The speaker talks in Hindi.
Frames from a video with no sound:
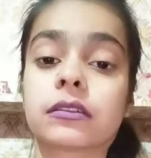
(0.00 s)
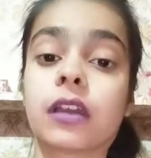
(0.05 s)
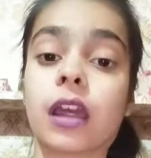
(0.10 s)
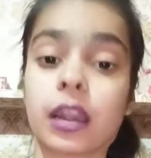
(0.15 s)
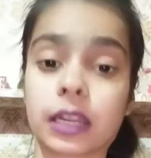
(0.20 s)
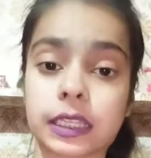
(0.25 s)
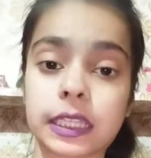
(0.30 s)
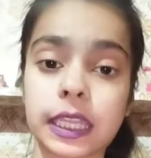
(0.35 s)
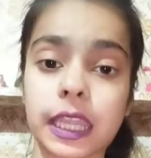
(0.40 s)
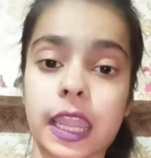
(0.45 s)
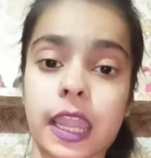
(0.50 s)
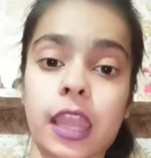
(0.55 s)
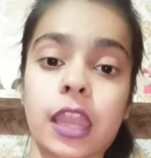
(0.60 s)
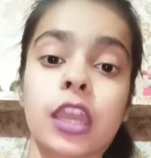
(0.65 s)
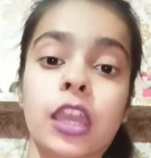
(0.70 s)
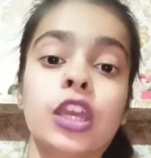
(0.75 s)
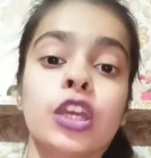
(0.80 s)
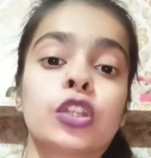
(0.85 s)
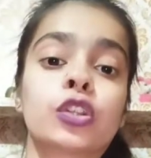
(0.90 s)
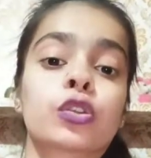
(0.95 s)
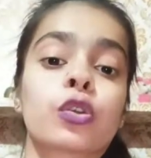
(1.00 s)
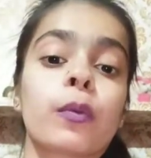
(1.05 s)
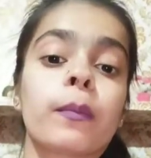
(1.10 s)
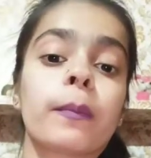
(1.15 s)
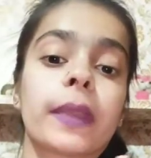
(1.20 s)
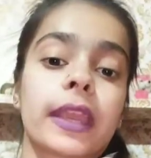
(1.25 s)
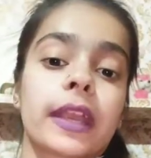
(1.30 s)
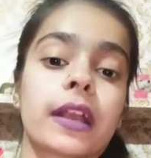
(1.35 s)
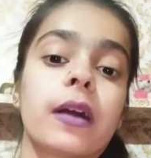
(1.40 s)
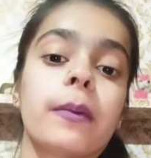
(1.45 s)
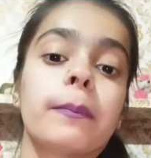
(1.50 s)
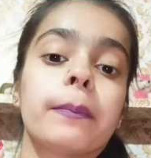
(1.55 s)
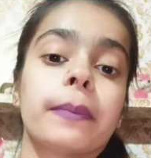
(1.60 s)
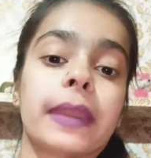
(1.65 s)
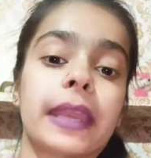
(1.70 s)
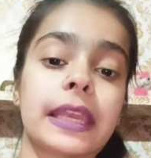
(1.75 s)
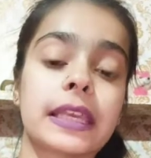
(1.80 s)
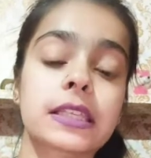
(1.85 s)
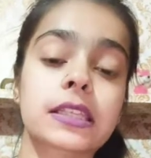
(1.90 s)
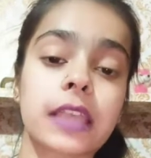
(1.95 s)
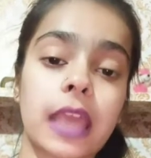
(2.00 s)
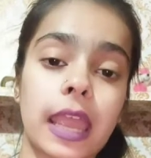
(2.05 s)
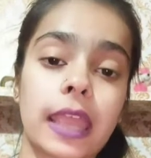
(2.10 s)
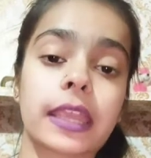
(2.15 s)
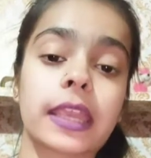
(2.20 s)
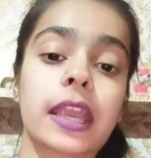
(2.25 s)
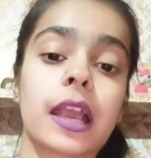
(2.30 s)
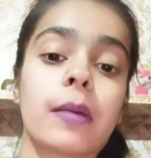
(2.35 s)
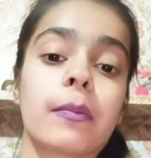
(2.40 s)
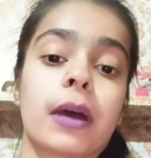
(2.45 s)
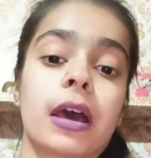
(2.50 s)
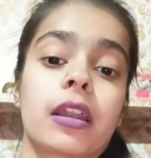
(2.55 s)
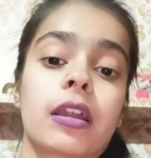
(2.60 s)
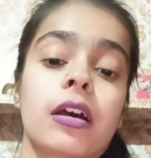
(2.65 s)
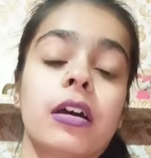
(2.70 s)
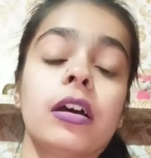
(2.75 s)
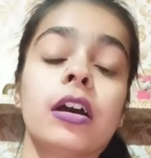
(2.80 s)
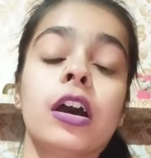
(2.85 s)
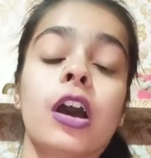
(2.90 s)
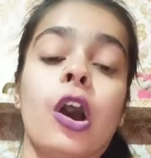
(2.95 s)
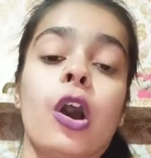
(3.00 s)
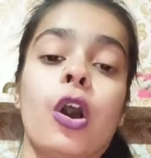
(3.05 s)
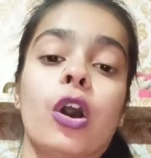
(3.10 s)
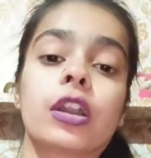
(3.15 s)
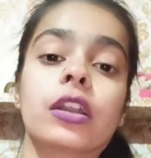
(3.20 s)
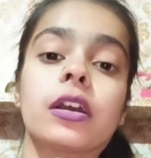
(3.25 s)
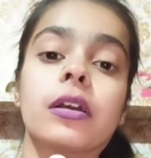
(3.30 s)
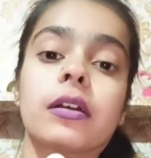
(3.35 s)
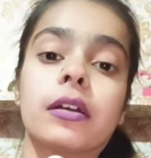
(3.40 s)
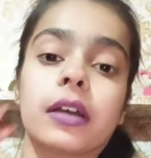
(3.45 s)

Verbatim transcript: करते हैं तो मेकअप बेस है ये हमारा और